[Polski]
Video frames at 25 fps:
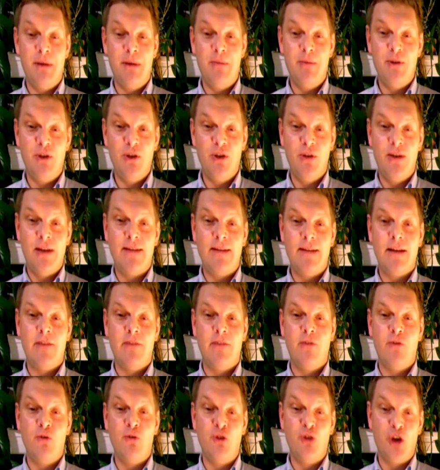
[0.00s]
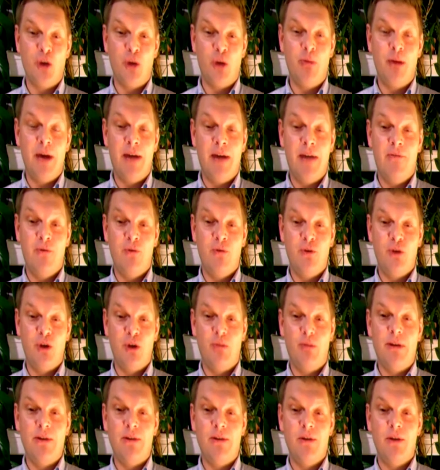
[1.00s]
gdzie mamy dodatek wątroby, a
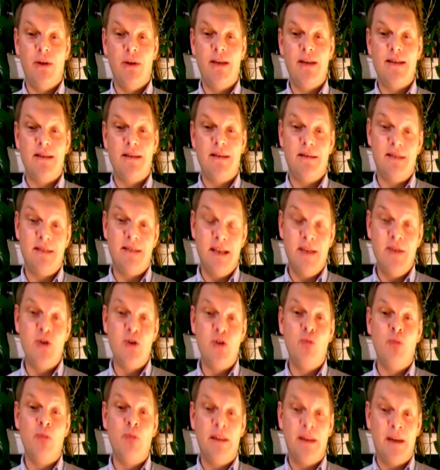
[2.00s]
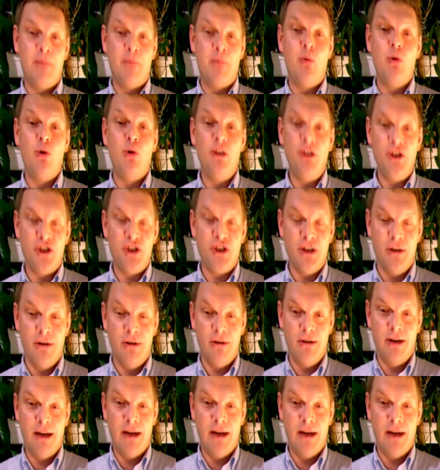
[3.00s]
wątroba to jest centrum metaboliczne